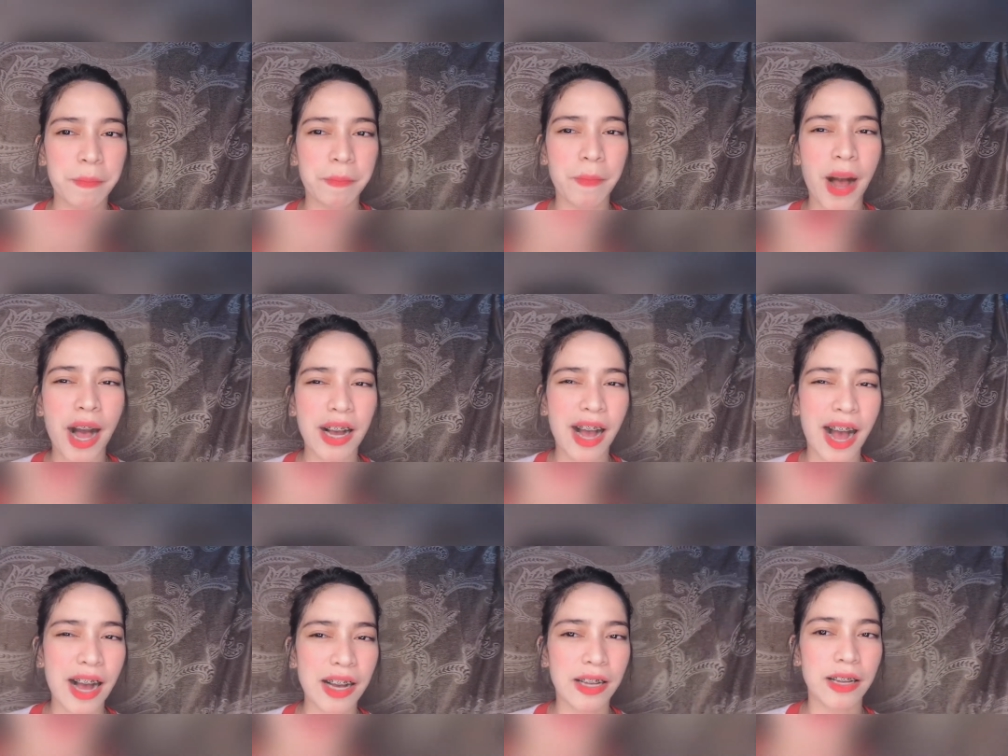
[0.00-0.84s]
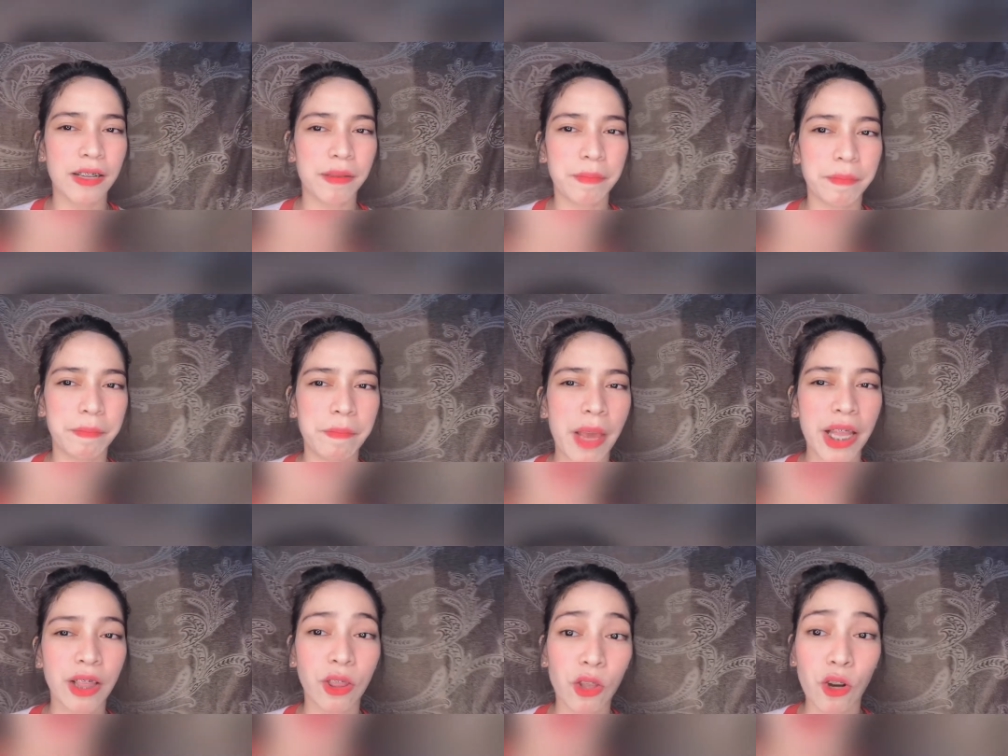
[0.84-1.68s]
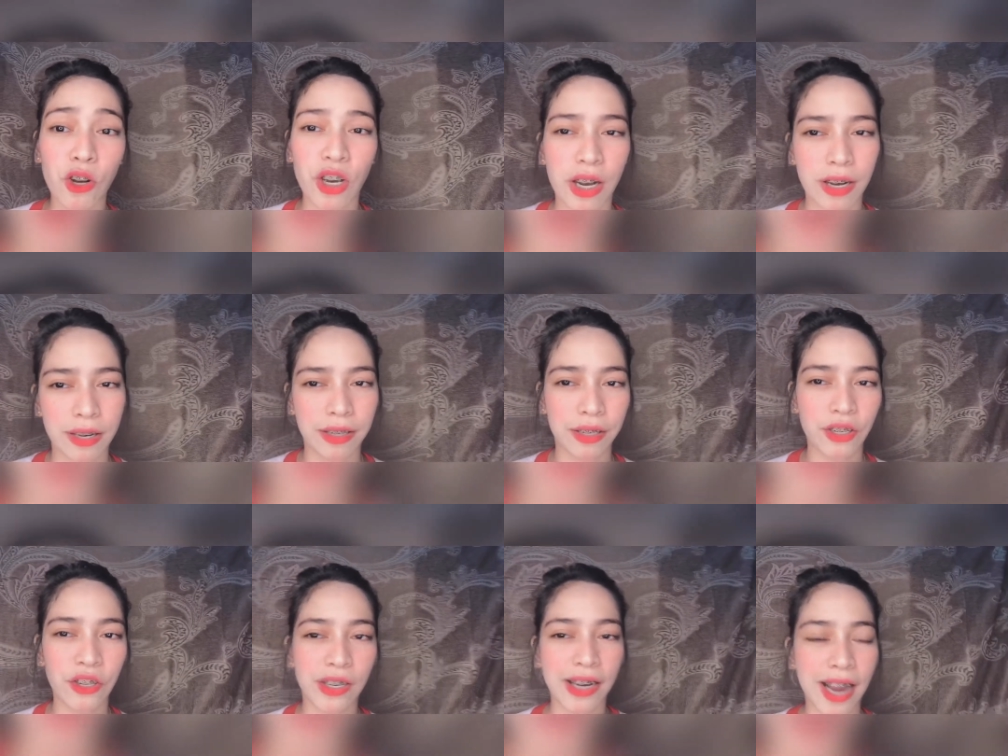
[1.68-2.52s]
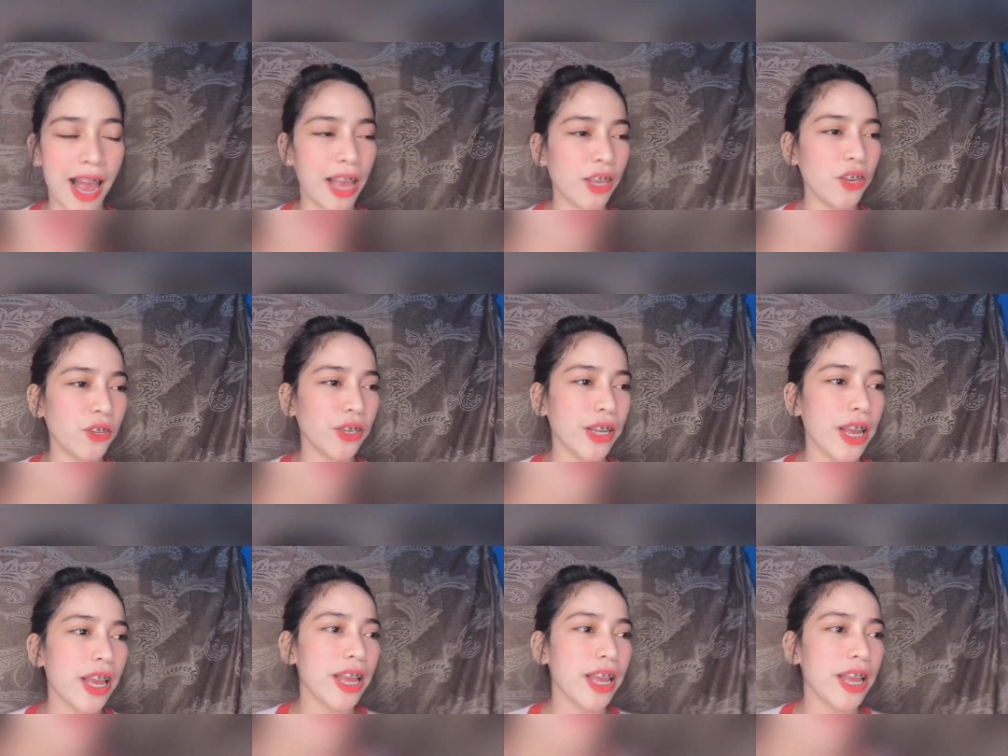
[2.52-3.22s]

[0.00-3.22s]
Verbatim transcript: maanghang, mentol, yun na yun.